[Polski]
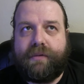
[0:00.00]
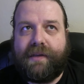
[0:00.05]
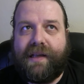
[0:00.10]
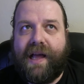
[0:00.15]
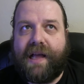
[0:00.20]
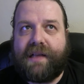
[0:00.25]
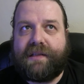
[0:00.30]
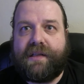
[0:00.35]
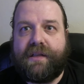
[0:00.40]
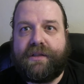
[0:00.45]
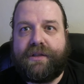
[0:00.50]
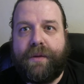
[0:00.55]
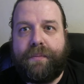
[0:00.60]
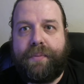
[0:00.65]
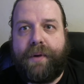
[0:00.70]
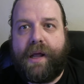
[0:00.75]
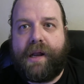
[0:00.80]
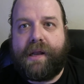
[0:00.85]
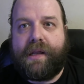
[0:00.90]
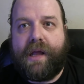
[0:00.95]
gazy
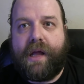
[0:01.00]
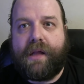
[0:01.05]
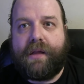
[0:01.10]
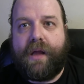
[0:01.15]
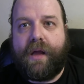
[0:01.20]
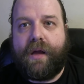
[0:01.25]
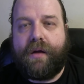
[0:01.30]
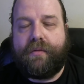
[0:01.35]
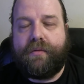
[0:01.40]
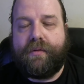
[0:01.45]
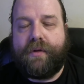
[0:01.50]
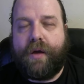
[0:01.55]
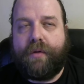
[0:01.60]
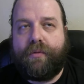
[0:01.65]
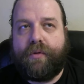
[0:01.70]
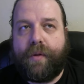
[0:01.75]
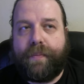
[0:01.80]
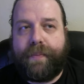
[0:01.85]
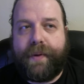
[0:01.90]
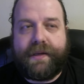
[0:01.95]
cieplarniane Unia
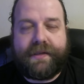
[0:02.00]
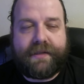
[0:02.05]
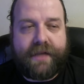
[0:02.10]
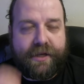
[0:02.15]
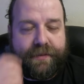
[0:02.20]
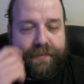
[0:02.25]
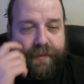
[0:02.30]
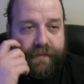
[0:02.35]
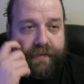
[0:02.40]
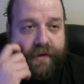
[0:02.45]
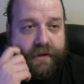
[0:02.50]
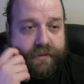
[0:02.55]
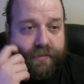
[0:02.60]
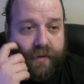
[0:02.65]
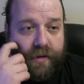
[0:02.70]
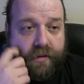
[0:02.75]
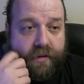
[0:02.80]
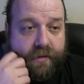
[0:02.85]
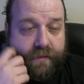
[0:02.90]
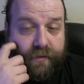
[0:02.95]
Europejska
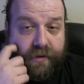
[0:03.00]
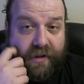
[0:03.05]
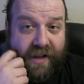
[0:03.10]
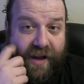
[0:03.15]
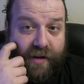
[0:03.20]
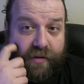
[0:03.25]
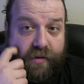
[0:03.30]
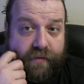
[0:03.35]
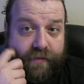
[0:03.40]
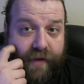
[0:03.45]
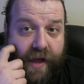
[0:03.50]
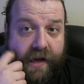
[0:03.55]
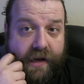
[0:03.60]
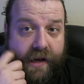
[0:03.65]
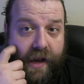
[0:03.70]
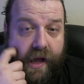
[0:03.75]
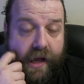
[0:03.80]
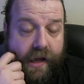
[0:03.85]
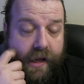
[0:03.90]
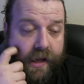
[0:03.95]
sprowadziła do dwutlenku
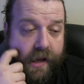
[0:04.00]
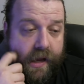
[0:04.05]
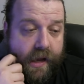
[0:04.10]
węgla.